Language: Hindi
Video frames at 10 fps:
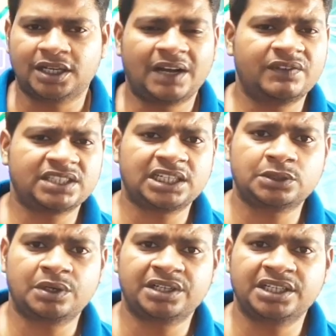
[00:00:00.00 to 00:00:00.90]
काफ़ी सारे
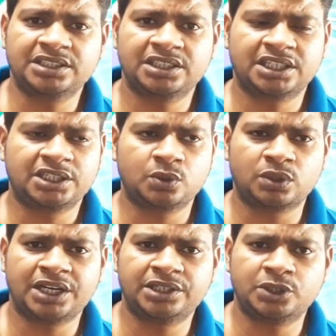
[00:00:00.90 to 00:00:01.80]
स्टूडेंट हैं जिनके
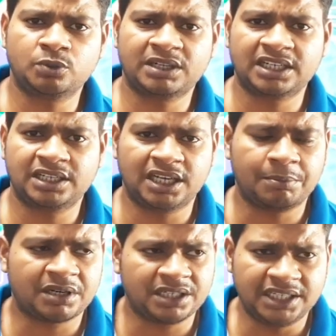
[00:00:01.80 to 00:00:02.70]
टू मैंने यहाँ
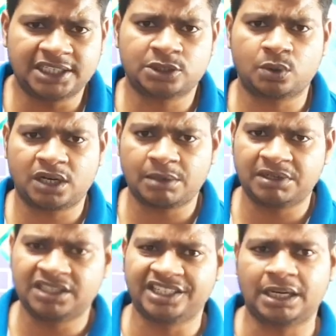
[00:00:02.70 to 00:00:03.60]
पर एक स्कोर कार्ड
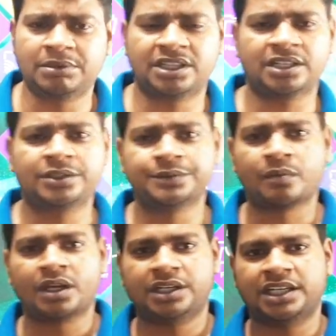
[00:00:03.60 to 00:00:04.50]
मैंने देखा भी था
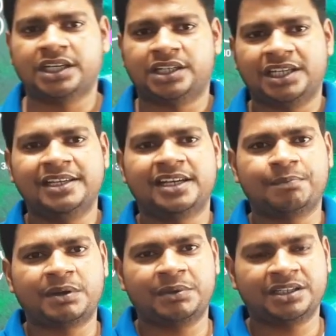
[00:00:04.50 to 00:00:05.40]
ठीक है टेलीग्राम
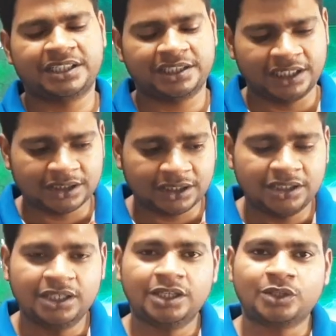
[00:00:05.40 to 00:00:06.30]
पर मैंने चेक किया था
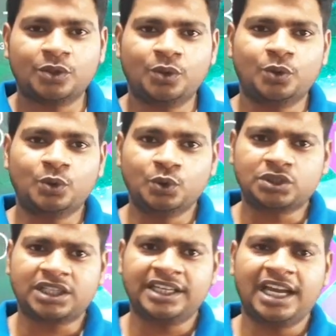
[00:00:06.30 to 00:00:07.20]
तो
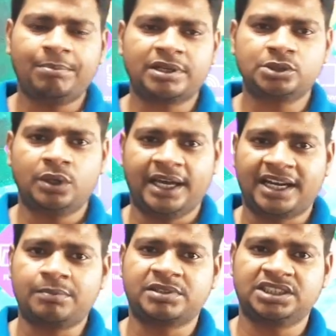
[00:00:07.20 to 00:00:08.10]
उसके यहाँ पर जो
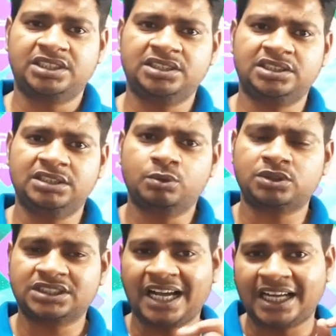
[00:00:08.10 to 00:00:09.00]
एरर परसेंटेज थी वो
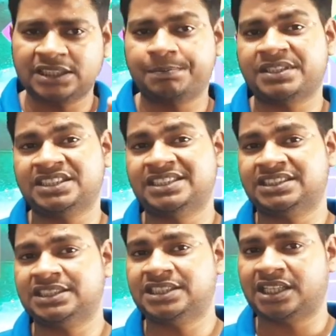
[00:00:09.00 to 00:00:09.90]
सात परसेंट
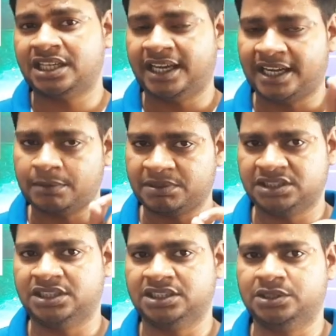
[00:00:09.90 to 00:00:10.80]
से ज़्यादा एरर
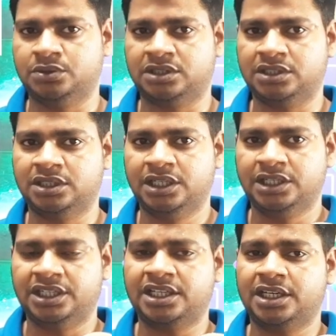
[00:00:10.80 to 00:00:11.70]
परसेंटेज थी उसकी
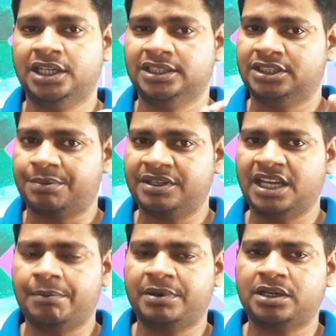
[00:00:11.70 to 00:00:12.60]
ठीक है जबकि
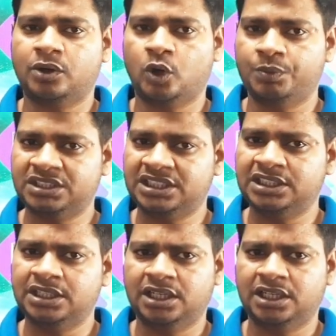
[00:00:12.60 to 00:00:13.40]
यहाँ पर ओ बी सी